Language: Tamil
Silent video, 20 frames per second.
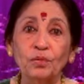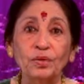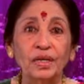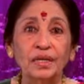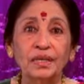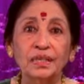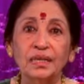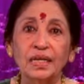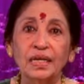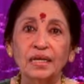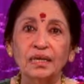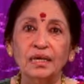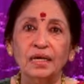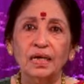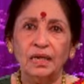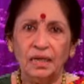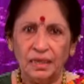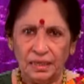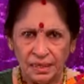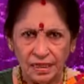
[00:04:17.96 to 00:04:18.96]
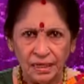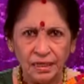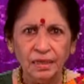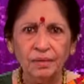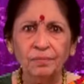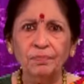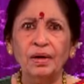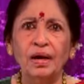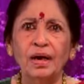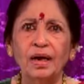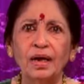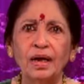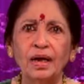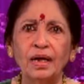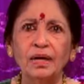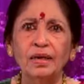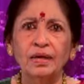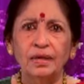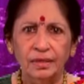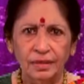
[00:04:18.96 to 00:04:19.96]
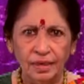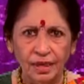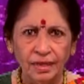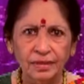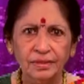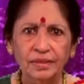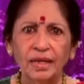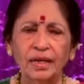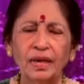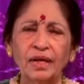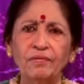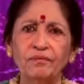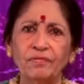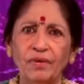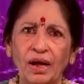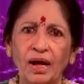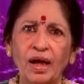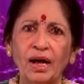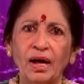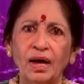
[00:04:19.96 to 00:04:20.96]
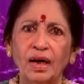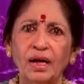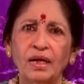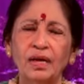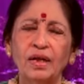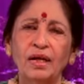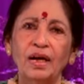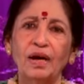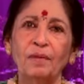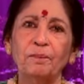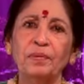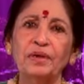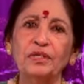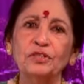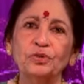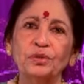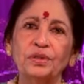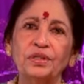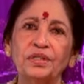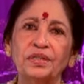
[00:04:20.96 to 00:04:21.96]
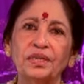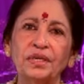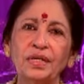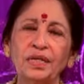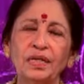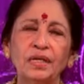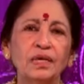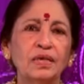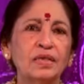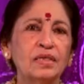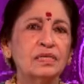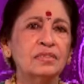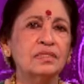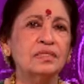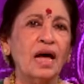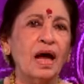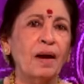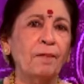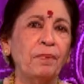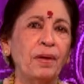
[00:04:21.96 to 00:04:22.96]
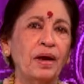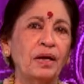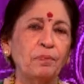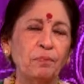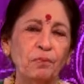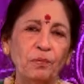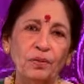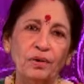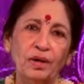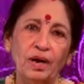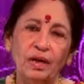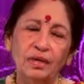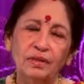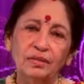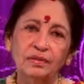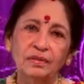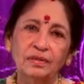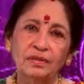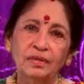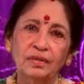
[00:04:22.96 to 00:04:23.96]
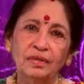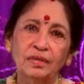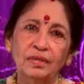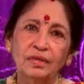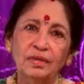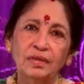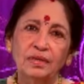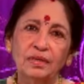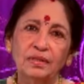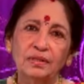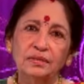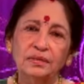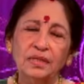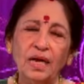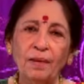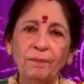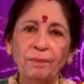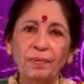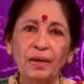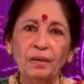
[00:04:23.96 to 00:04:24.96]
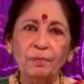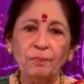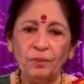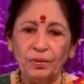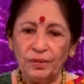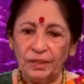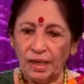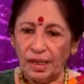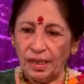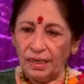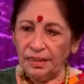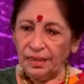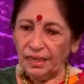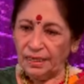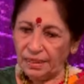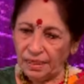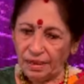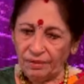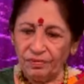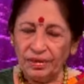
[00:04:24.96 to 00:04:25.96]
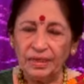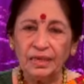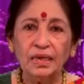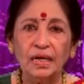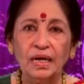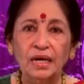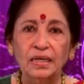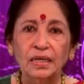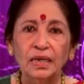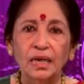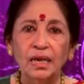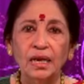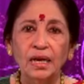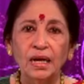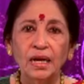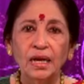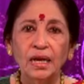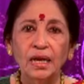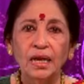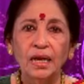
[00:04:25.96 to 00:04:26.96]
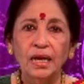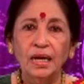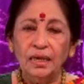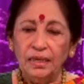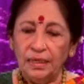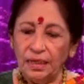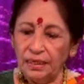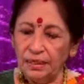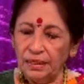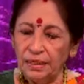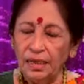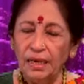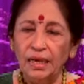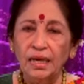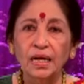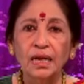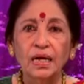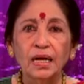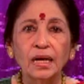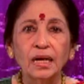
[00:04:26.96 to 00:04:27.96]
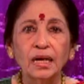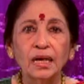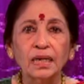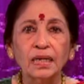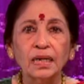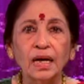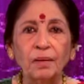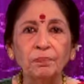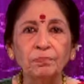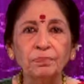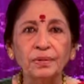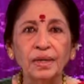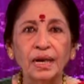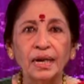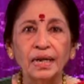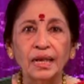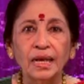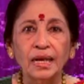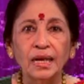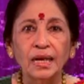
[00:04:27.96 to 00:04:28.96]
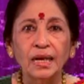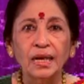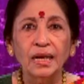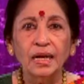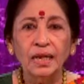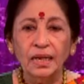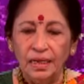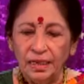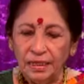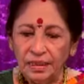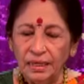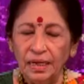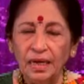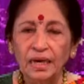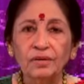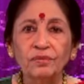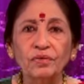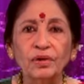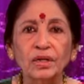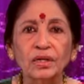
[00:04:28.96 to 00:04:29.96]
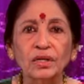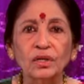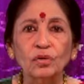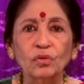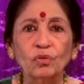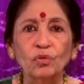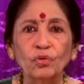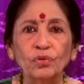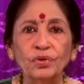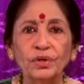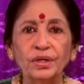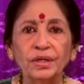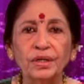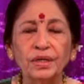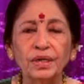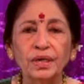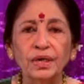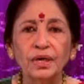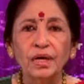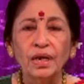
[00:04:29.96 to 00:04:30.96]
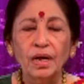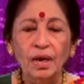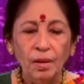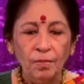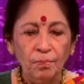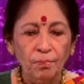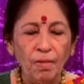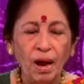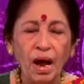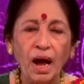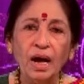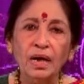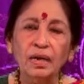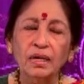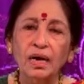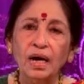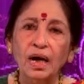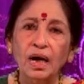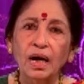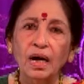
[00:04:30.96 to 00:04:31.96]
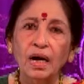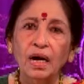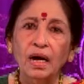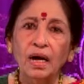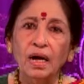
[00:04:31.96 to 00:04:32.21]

உங்ககிட்ட இருக்கானா இருக்குமா நான் தரேன் வா அப்படின்னு சொல்லிட்டு சாப்பாடு போடுறா சாப்பாடு போட்டால் என்ன வைக்கிறான்னா நல்ல கம்பு அடை கேழ்வரகு கூழ் மாங்காய்